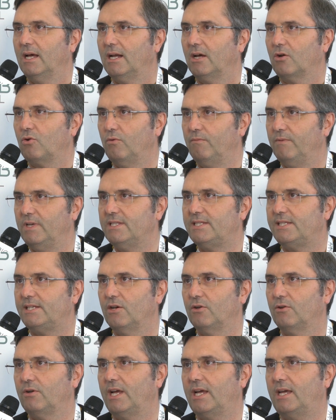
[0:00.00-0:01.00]
La
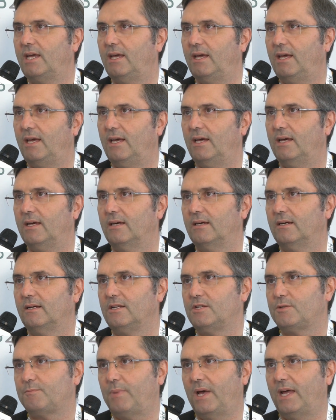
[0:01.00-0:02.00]
convinzione che
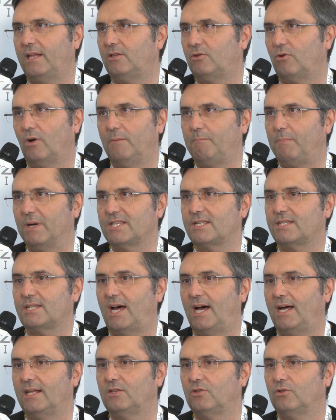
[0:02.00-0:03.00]
rispetto al
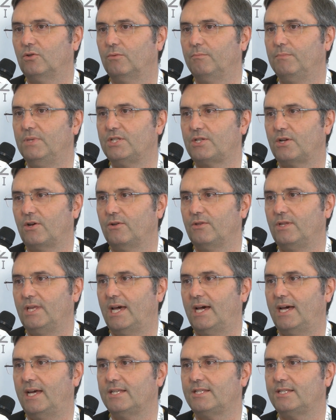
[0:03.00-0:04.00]
passato
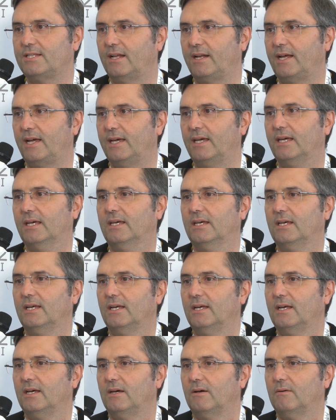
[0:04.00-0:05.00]
bisogna essere
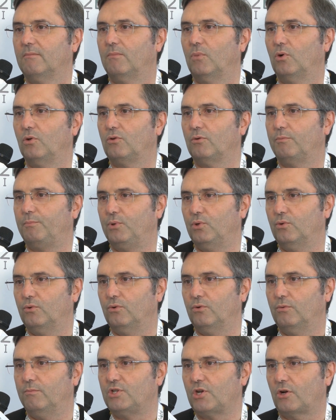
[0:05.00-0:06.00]
molto
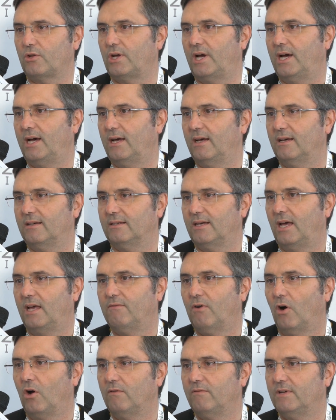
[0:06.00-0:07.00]
più, bisogna
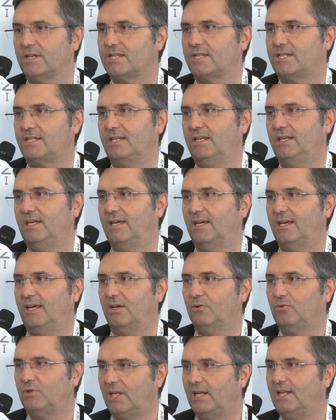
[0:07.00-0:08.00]
evolversi
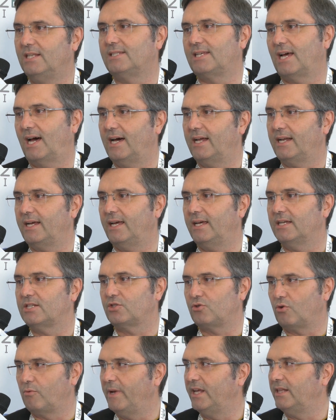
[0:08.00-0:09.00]
e utilizzare
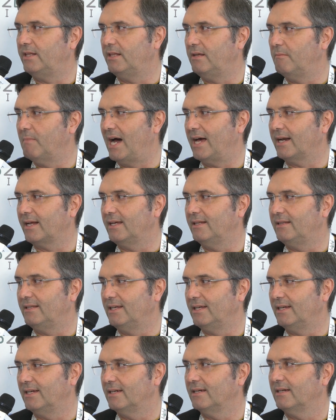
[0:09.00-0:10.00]
strumenti di
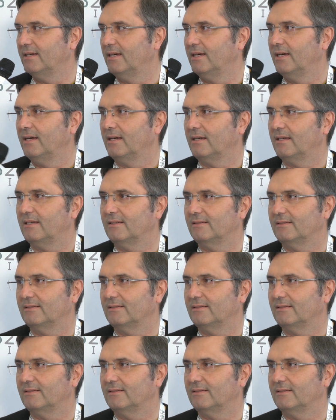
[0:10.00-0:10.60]
marketing